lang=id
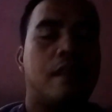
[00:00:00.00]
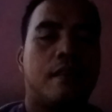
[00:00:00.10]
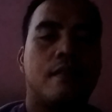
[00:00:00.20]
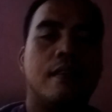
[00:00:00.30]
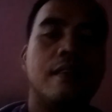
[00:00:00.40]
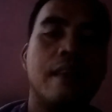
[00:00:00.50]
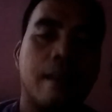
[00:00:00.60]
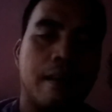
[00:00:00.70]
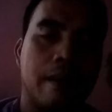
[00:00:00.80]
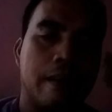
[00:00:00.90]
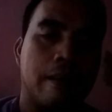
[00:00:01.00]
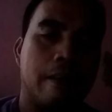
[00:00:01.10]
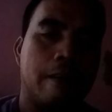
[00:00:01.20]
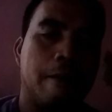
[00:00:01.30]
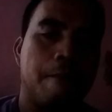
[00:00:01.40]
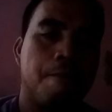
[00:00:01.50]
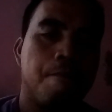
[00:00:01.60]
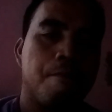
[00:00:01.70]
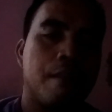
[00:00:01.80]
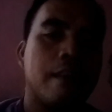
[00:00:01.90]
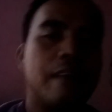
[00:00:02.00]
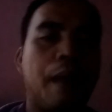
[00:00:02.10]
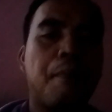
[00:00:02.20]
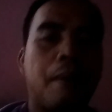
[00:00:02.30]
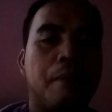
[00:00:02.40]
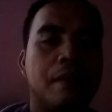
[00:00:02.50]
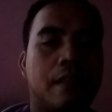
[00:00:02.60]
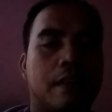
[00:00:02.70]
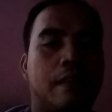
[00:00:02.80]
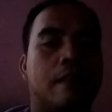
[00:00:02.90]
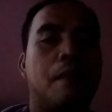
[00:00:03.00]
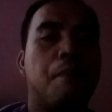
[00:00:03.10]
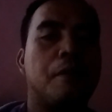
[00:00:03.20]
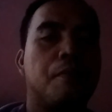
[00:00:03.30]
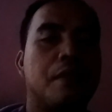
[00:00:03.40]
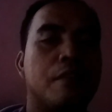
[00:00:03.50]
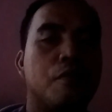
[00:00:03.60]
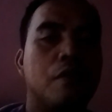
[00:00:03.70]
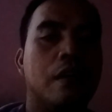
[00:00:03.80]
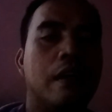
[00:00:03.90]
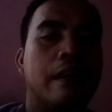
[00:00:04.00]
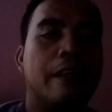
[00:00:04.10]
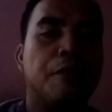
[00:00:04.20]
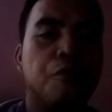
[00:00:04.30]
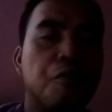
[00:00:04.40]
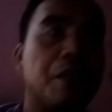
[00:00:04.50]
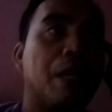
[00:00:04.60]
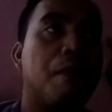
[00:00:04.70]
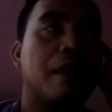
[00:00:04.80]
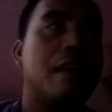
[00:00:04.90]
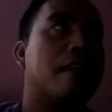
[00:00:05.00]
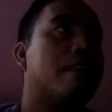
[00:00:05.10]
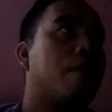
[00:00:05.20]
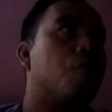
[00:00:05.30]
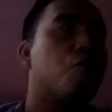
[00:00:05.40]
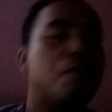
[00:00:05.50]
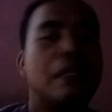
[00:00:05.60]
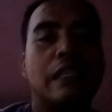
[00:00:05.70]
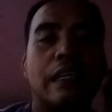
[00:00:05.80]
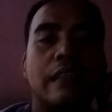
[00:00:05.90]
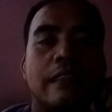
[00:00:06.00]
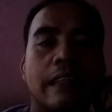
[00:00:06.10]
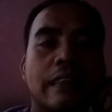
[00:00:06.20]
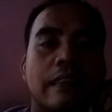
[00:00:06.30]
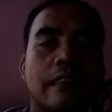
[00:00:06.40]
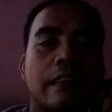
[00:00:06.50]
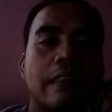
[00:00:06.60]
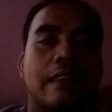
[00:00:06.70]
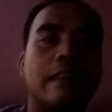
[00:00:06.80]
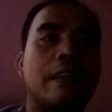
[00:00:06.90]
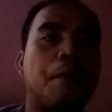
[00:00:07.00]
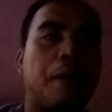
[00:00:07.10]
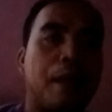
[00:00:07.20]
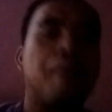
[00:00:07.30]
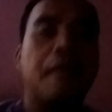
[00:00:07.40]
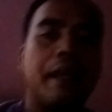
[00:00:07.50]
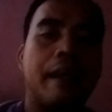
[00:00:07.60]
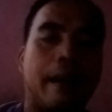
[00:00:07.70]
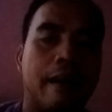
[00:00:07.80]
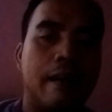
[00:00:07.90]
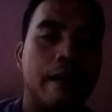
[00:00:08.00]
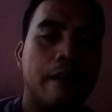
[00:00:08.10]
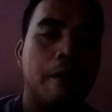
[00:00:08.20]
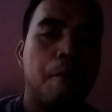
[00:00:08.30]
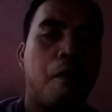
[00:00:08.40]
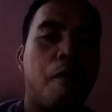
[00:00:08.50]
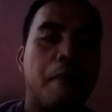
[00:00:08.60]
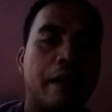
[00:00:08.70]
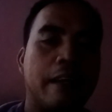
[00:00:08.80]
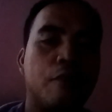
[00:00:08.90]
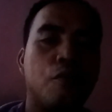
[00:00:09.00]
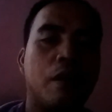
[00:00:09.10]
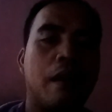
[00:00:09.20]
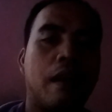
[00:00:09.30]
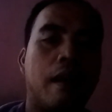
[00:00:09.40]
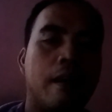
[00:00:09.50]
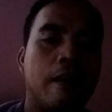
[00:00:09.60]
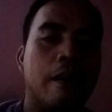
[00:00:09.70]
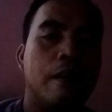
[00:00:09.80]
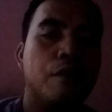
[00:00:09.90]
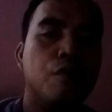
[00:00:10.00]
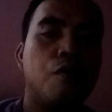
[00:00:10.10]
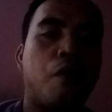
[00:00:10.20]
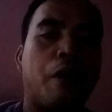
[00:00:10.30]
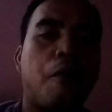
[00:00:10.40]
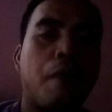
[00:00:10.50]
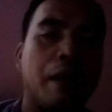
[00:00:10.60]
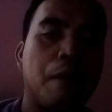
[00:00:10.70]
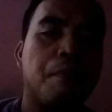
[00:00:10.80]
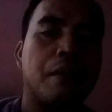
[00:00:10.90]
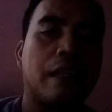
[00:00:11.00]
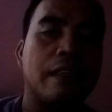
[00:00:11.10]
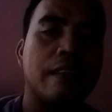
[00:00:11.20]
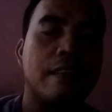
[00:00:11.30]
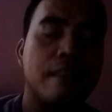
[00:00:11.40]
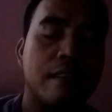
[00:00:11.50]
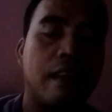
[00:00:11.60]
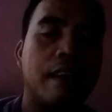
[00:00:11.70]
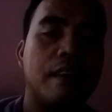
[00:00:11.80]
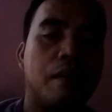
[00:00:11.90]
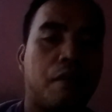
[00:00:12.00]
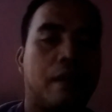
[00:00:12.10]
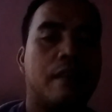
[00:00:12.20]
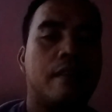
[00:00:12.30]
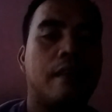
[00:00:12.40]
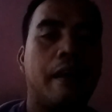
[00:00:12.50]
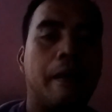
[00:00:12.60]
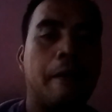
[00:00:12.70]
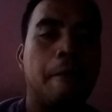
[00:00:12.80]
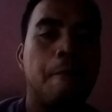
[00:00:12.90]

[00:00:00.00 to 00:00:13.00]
di atas dinding. Kenapa bisa kita tempel seperti itu? Itu sebagai media kita untuk mengingatkan kita kepada mereka bahwa mereka itu adalah dulu orang-orang yang pernah kita cintai dan orang kita sayang.